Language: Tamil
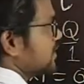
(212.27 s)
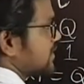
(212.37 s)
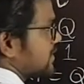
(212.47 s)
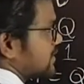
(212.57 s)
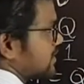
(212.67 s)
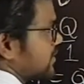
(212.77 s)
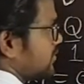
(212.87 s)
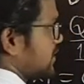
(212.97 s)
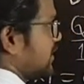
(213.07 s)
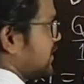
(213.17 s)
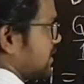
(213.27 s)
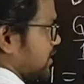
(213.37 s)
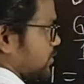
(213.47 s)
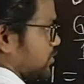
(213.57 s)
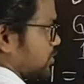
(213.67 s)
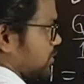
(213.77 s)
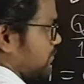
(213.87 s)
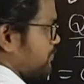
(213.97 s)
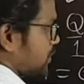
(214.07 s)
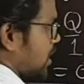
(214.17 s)
இந்த டேர்ம் வந்து எனக்கு இங்கே வந்துடும்
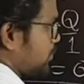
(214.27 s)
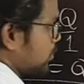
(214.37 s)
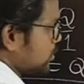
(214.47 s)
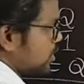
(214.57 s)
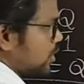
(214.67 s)
அப்போது